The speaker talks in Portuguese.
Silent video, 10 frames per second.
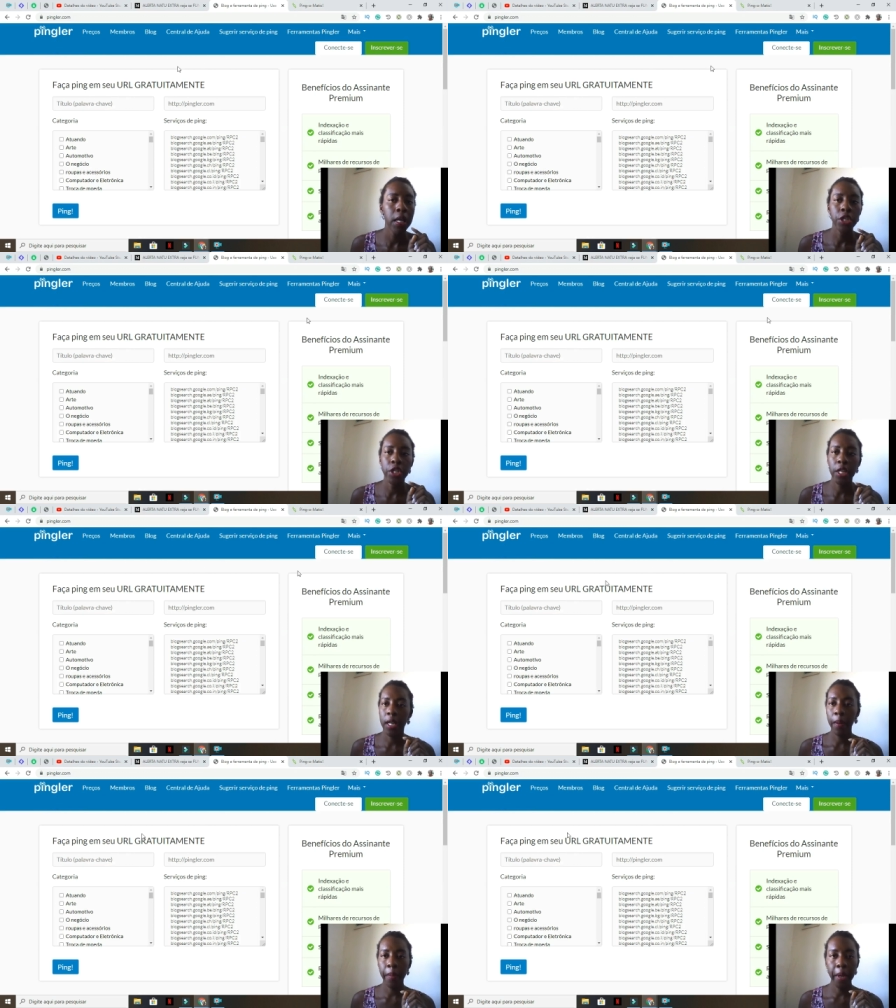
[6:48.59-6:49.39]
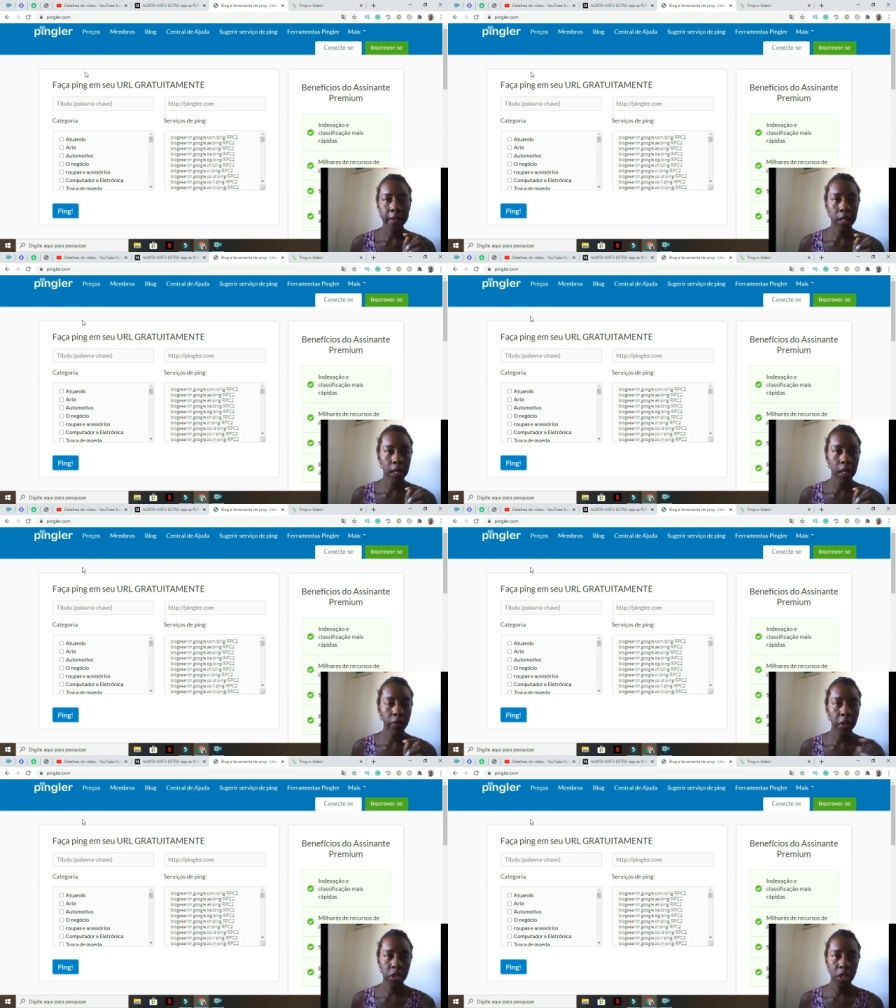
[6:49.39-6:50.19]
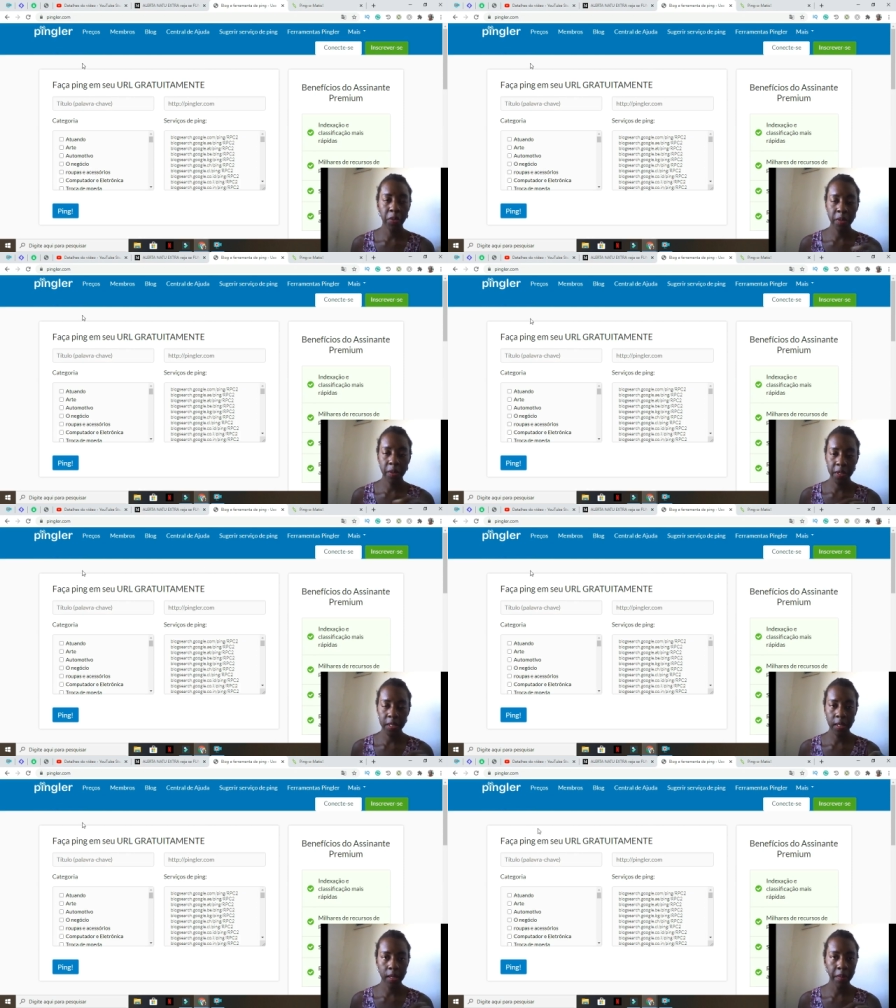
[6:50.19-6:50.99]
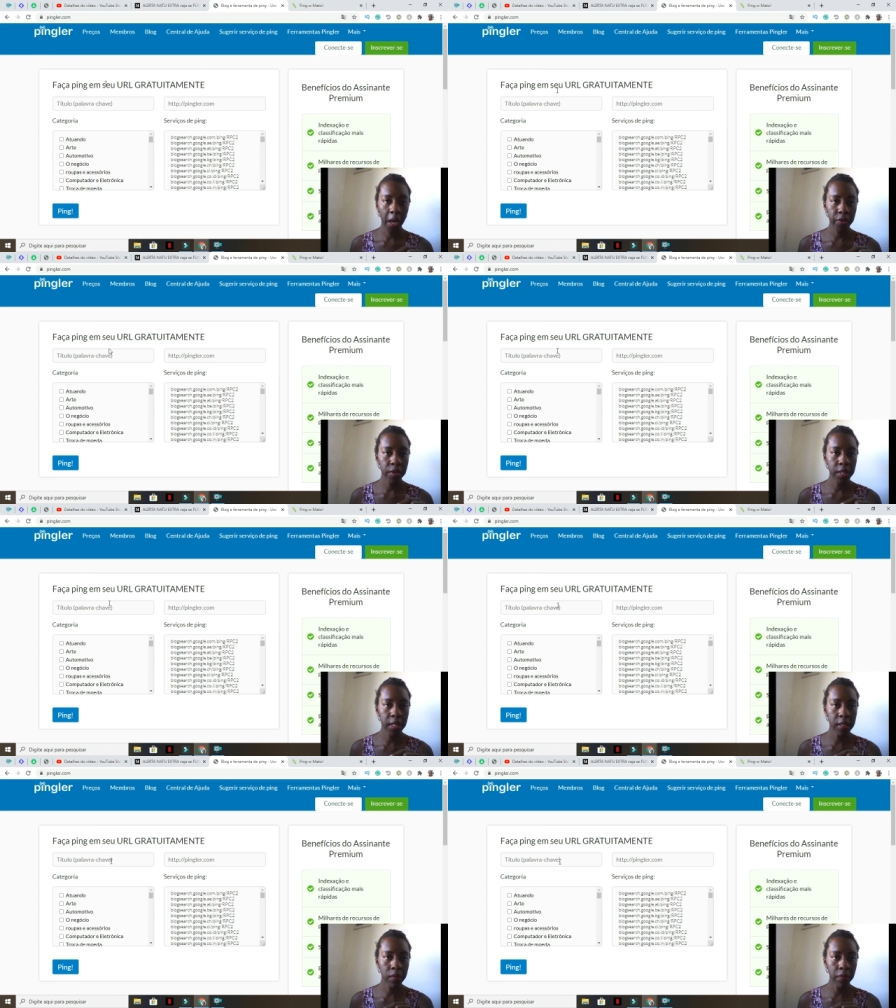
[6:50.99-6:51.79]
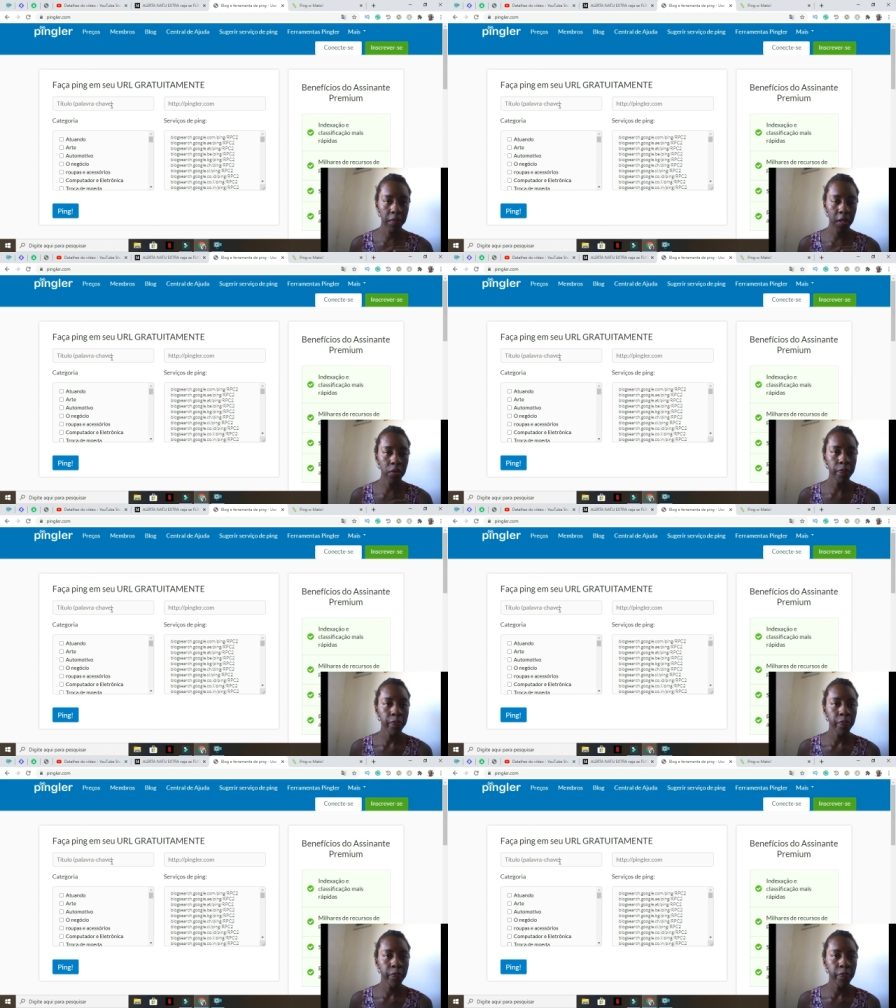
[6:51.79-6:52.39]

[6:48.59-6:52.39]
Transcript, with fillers: Já tá aberto aqui, eu vou deixar depois para vocês aqui embaixo na descrição do vídeo.